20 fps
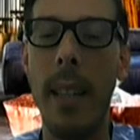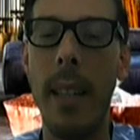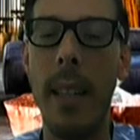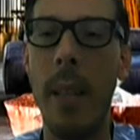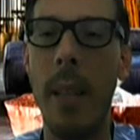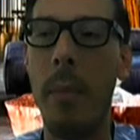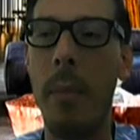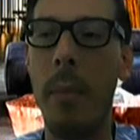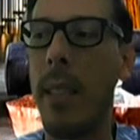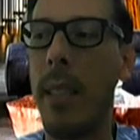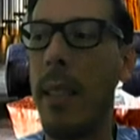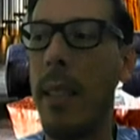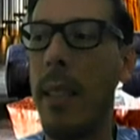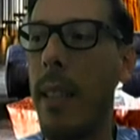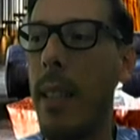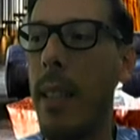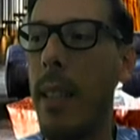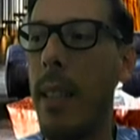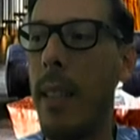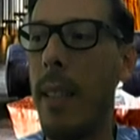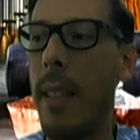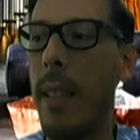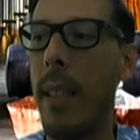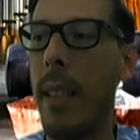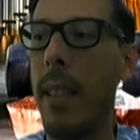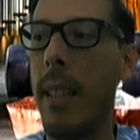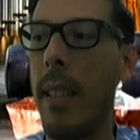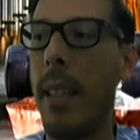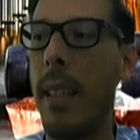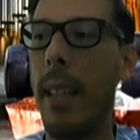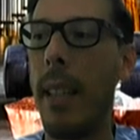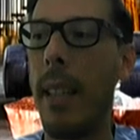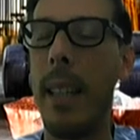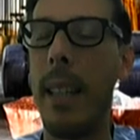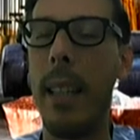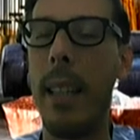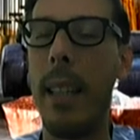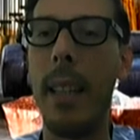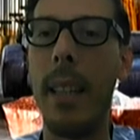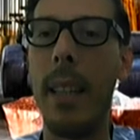en la medicina
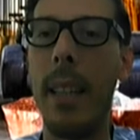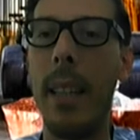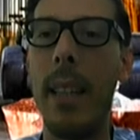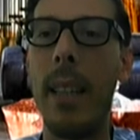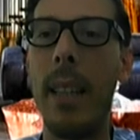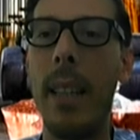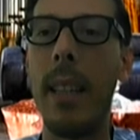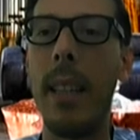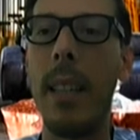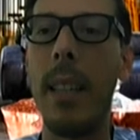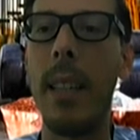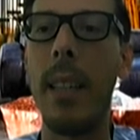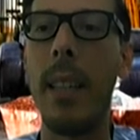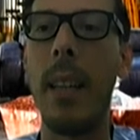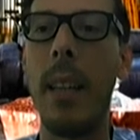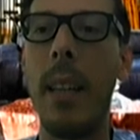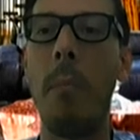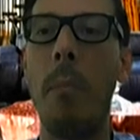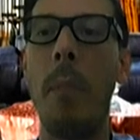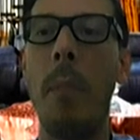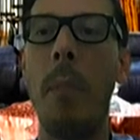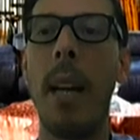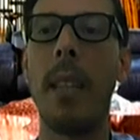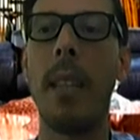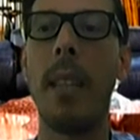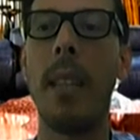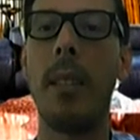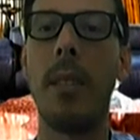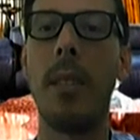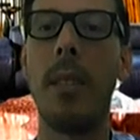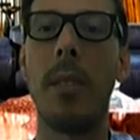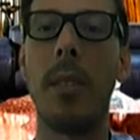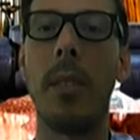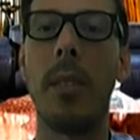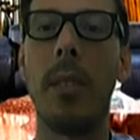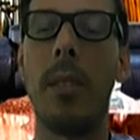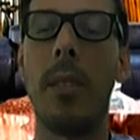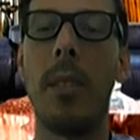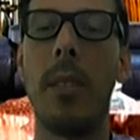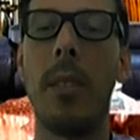eh, en,
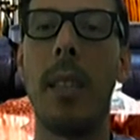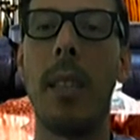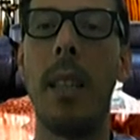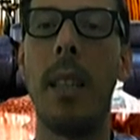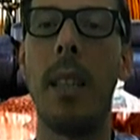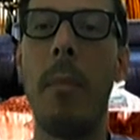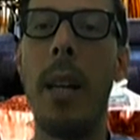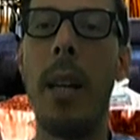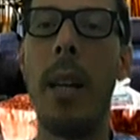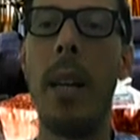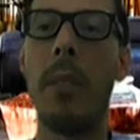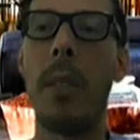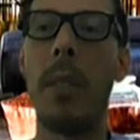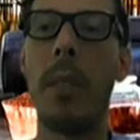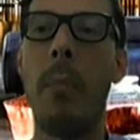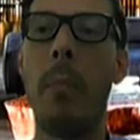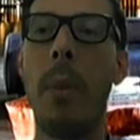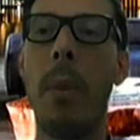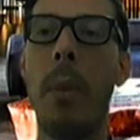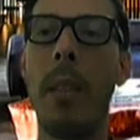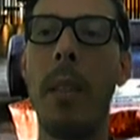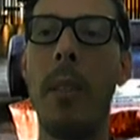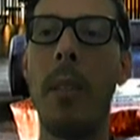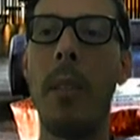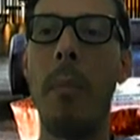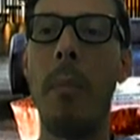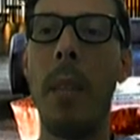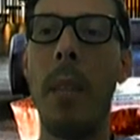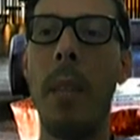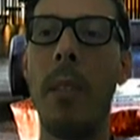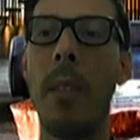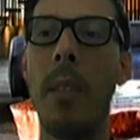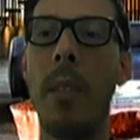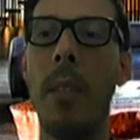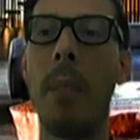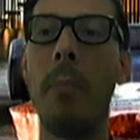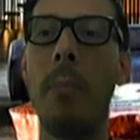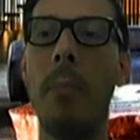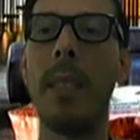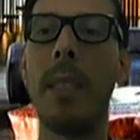varios, en varios aspectos, en varios
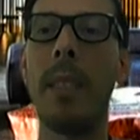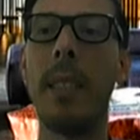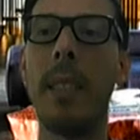temas,